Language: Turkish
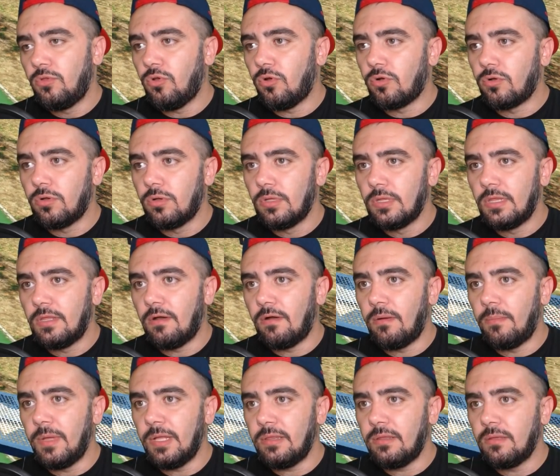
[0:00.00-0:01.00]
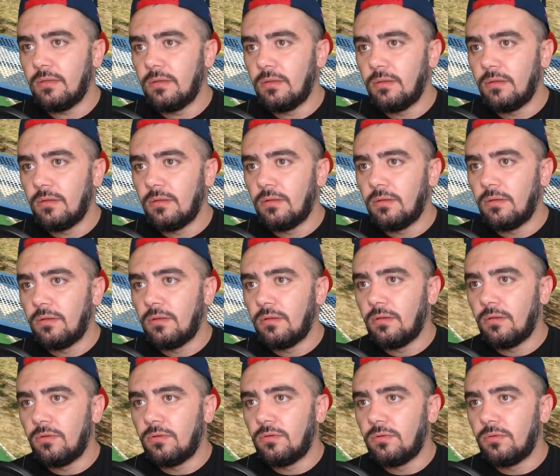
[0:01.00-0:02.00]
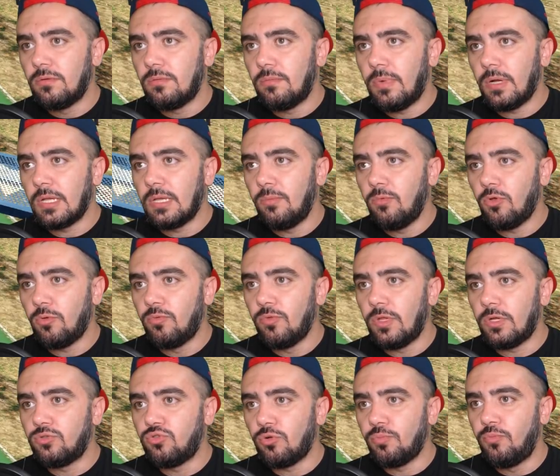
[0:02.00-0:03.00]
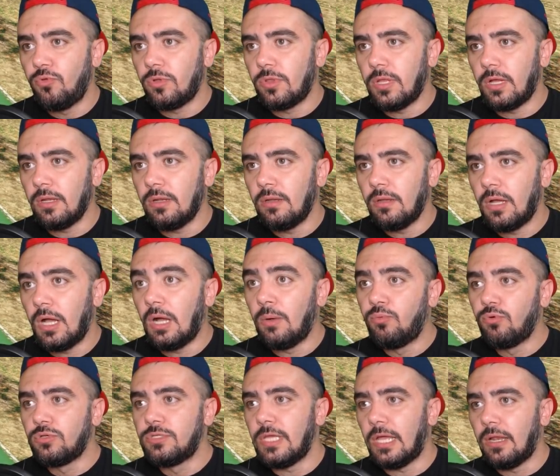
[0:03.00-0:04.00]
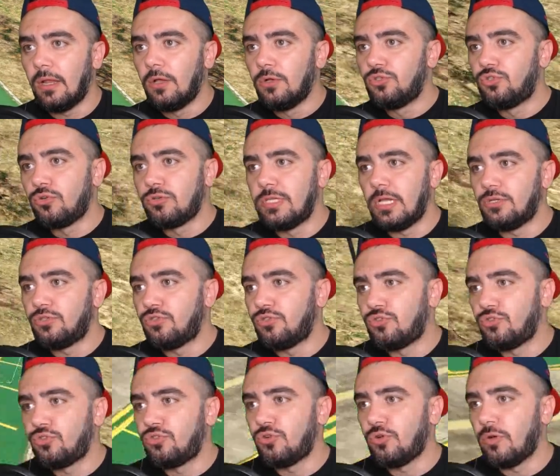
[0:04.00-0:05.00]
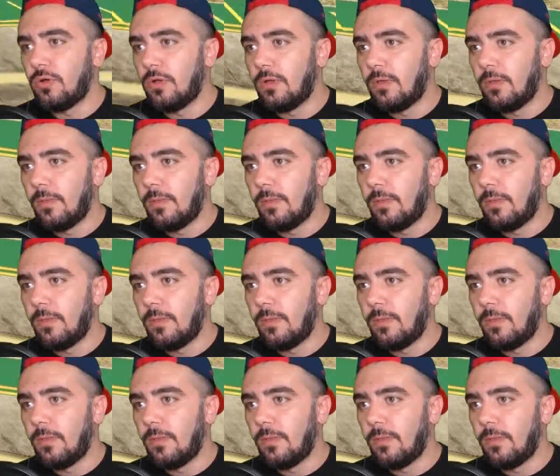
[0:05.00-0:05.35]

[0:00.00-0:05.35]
Yok. Devam et. Bakayım yok bunlar çok büyük lan. Hah bu güzel. Şu güzel şu şu şu.